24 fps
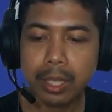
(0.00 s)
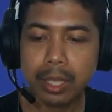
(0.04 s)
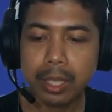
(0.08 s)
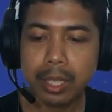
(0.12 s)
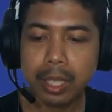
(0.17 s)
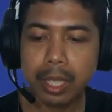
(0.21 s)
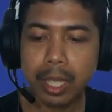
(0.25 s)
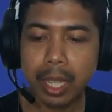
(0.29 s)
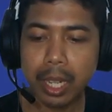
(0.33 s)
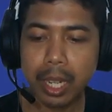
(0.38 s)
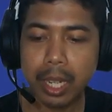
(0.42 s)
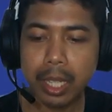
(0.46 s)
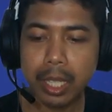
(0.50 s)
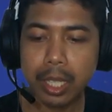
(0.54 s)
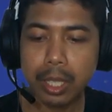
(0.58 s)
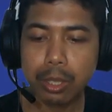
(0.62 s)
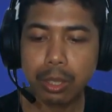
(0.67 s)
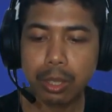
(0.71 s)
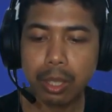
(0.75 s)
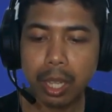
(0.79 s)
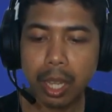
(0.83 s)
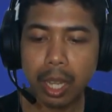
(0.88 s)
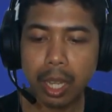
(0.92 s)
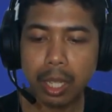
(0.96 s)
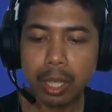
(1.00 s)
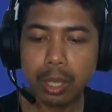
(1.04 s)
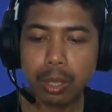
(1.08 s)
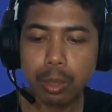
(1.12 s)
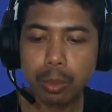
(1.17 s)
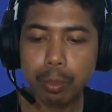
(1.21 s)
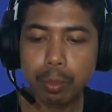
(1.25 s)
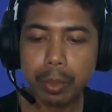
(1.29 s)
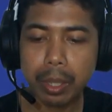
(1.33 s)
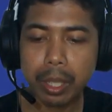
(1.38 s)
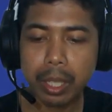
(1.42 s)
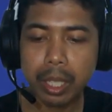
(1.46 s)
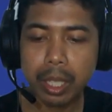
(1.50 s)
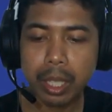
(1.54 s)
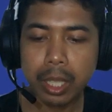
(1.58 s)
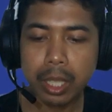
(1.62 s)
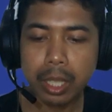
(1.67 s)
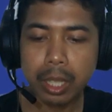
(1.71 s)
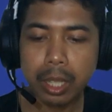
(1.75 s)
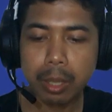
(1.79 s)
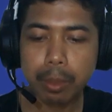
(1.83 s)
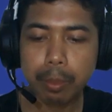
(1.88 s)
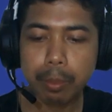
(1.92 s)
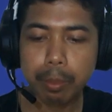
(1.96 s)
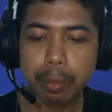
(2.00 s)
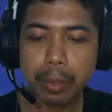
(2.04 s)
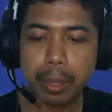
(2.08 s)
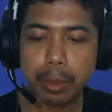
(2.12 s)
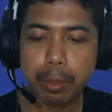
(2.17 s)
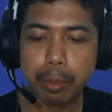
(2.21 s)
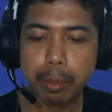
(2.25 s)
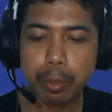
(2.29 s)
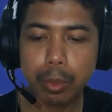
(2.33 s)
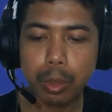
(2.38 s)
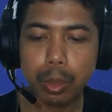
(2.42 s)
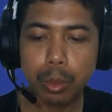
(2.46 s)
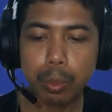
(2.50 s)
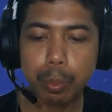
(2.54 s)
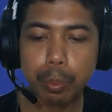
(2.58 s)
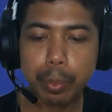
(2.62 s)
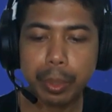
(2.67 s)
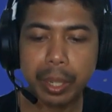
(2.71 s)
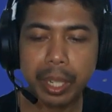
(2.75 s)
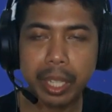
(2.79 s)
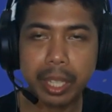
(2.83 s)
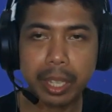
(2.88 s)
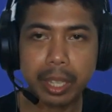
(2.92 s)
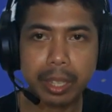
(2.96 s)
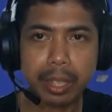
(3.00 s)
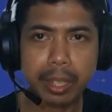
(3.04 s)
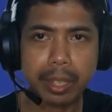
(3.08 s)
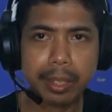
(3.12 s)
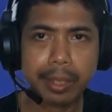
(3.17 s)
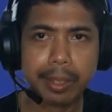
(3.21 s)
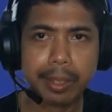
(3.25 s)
Sekarang ikut aku pergi ke tempat blueprint.